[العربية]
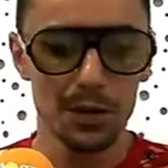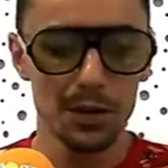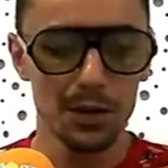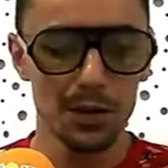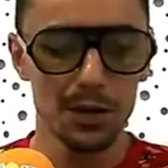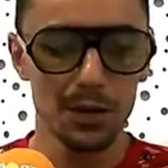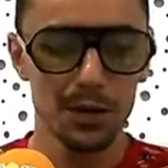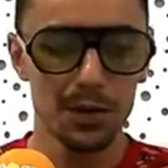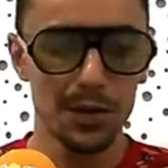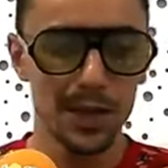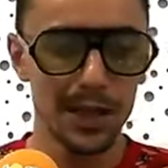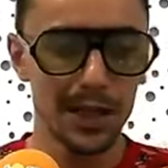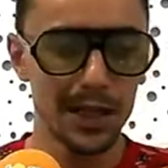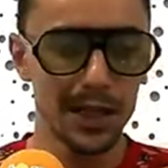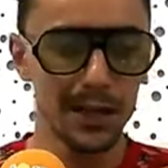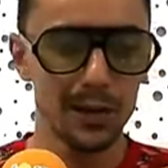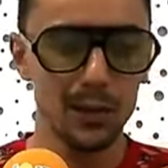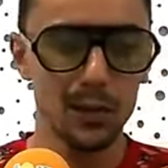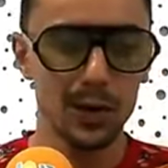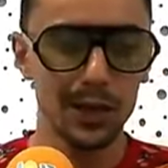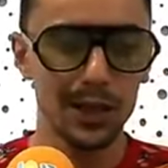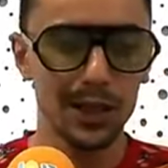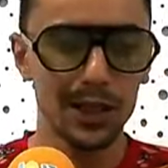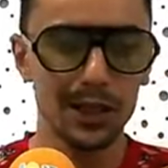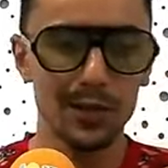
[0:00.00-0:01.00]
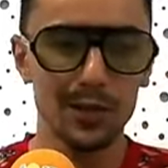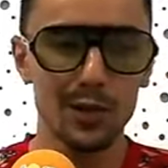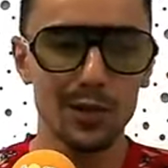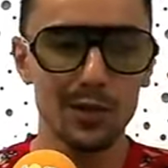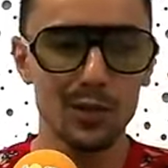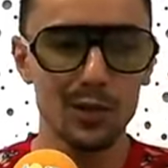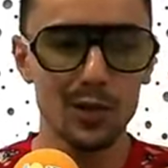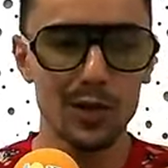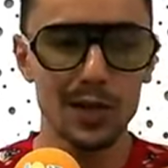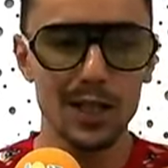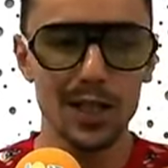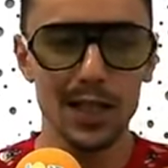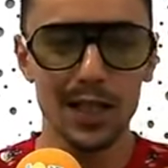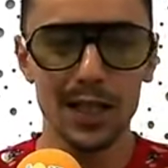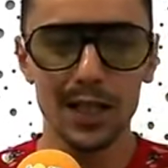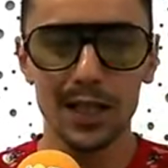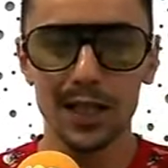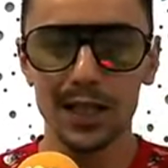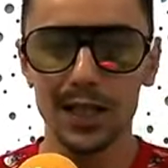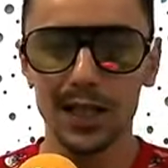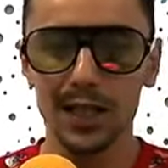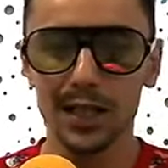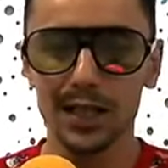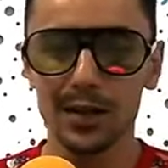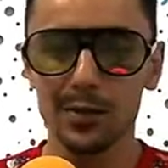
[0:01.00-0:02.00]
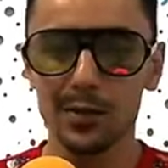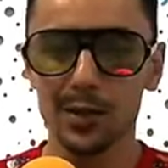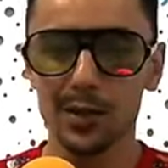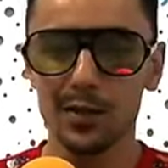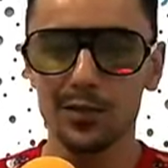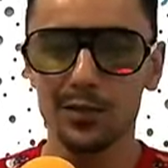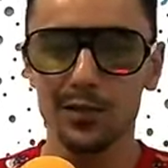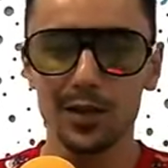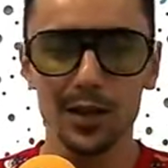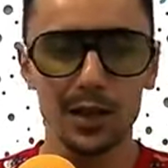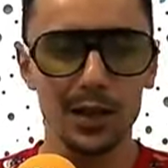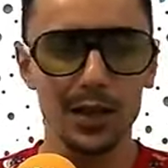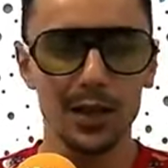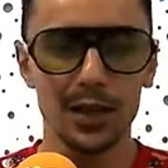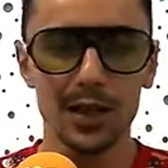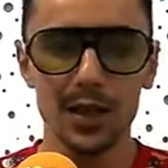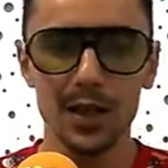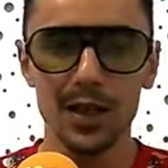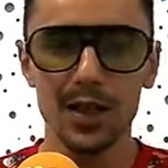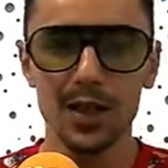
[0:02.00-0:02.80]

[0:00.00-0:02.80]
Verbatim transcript: معناه وتات من الموسيقى اللي خدمت في